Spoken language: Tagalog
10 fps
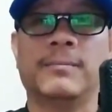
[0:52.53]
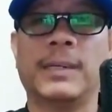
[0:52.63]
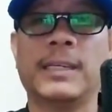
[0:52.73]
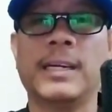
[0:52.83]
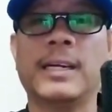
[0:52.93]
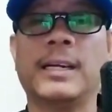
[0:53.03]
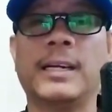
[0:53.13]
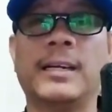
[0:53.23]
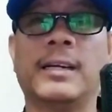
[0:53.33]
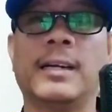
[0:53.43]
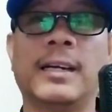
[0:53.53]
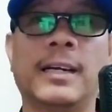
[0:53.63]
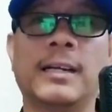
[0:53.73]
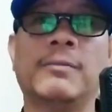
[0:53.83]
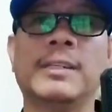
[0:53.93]
maligayang ka
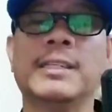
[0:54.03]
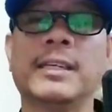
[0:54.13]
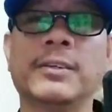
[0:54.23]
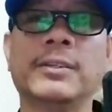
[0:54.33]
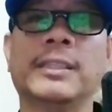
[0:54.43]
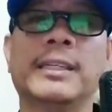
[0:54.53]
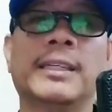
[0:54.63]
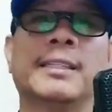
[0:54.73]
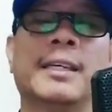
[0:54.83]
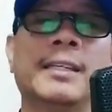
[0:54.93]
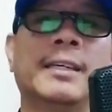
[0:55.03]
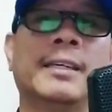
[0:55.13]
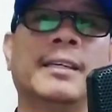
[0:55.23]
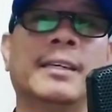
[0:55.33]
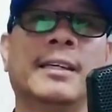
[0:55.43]
kaarawan sa iyo, sa
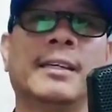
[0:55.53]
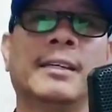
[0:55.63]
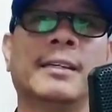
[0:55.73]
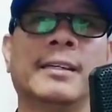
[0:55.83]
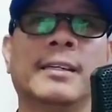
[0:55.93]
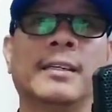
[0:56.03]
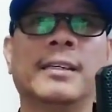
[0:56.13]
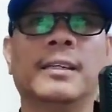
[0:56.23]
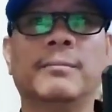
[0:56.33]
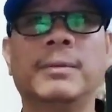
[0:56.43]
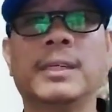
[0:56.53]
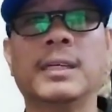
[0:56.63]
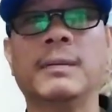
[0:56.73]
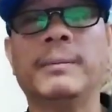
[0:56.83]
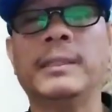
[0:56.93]
sana'y uh,
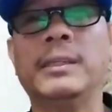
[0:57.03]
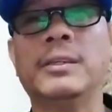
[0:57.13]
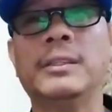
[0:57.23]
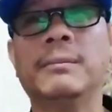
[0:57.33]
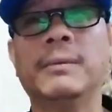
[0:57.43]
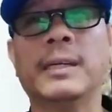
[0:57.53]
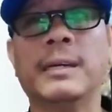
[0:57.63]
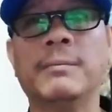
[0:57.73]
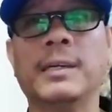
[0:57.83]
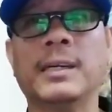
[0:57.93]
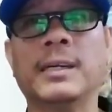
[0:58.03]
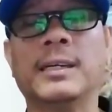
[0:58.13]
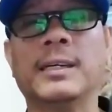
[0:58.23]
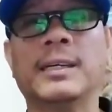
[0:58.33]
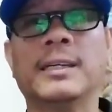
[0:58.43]
bigyan ka pa ni Lord ng maraming
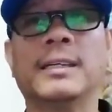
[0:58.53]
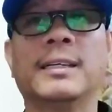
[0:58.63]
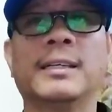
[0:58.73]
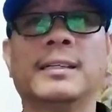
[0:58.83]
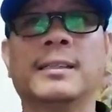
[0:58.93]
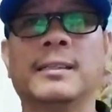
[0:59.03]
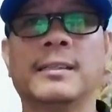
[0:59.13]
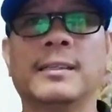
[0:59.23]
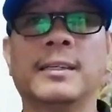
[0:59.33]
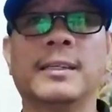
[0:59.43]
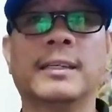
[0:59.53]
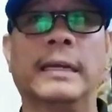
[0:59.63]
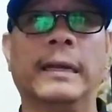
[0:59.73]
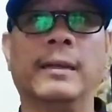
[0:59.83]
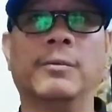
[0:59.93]
uh,
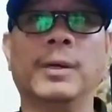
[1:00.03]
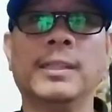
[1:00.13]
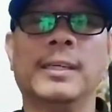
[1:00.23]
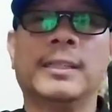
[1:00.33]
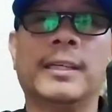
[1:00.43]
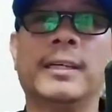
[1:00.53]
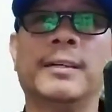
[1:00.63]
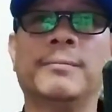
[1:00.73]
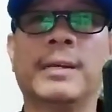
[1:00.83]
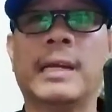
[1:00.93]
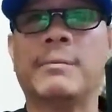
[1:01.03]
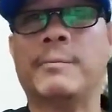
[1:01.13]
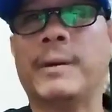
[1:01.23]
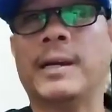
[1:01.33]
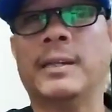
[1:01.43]
kaarawan at uh,
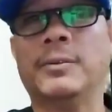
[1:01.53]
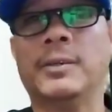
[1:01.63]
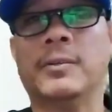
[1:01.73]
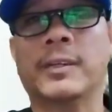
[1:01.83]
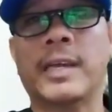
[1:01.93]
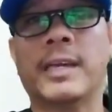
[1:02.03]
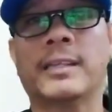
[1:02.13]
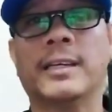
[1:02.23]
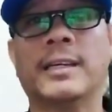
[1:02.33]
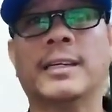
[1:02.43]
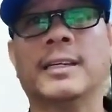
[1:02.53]
marami pang ano, cake na